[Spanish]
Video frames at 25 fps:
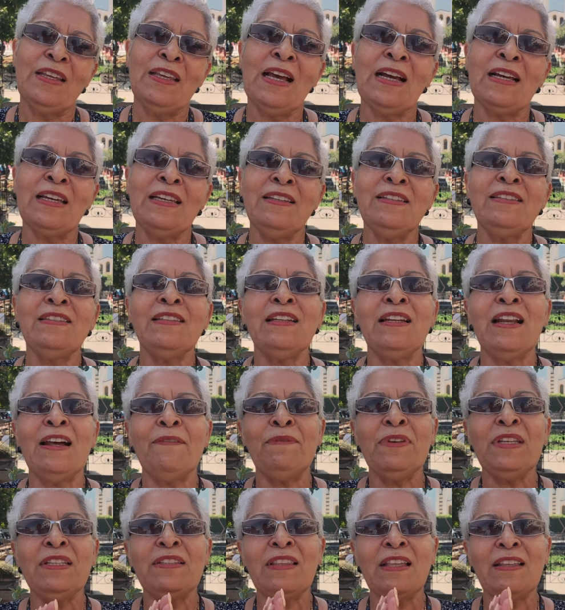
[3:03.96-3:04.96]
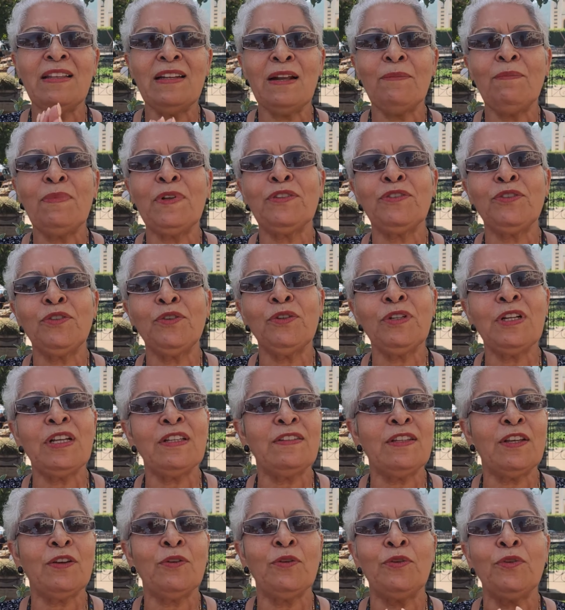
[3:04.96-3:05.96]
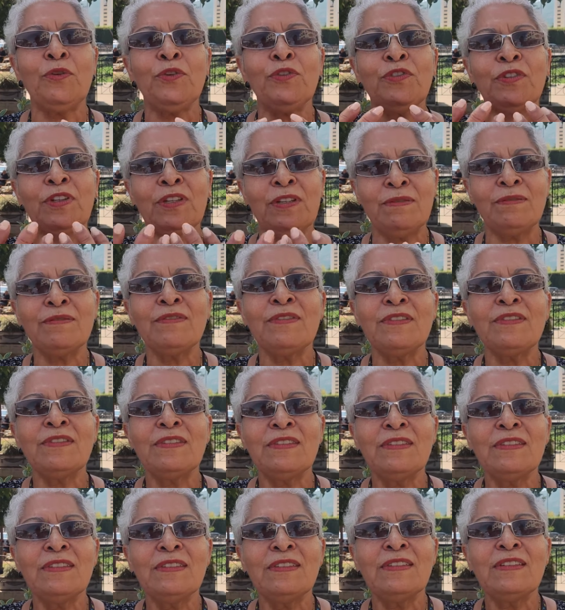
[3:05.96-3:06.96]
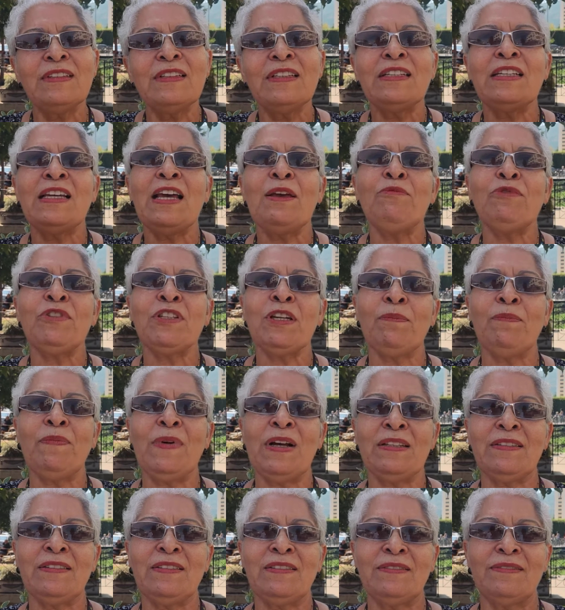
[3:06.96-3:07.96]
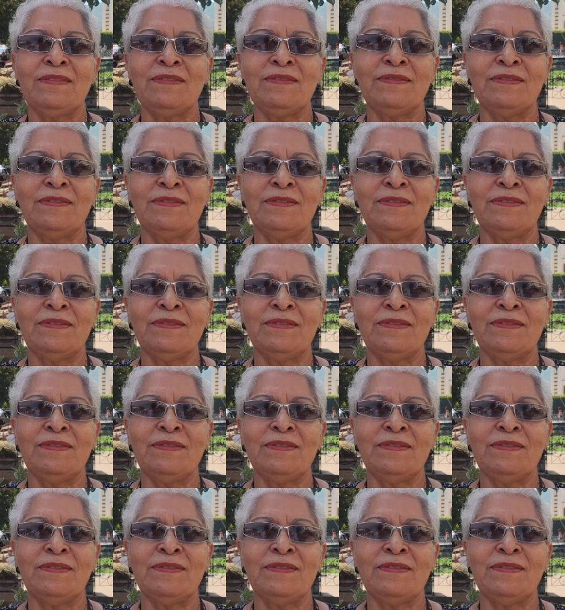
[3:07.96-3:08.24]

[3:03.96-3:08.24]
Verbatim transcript: Y aquí en la vista de la persona se conoce que hay mucha paz.